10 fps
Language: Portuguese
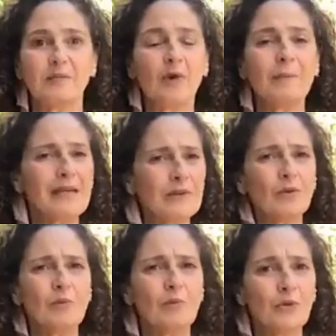
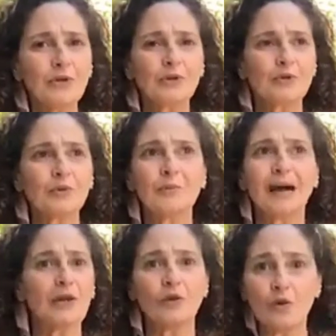Momento muito
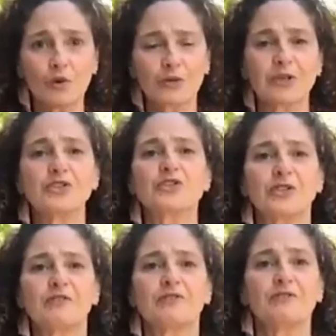maluco que a gente
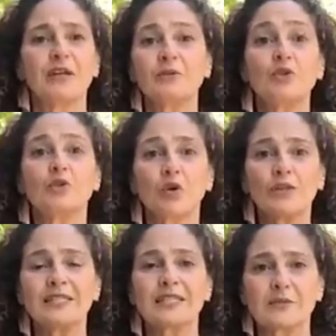está vivendo em
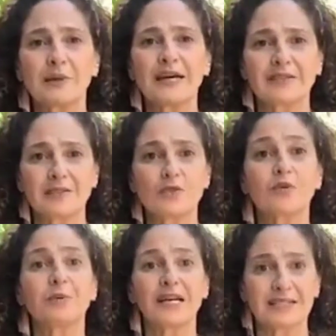todas as partes
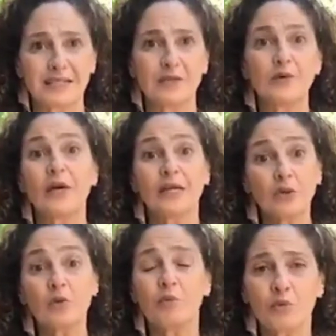do Brasil
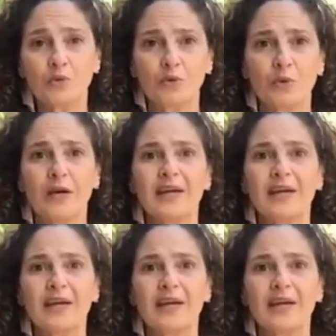e do mundo.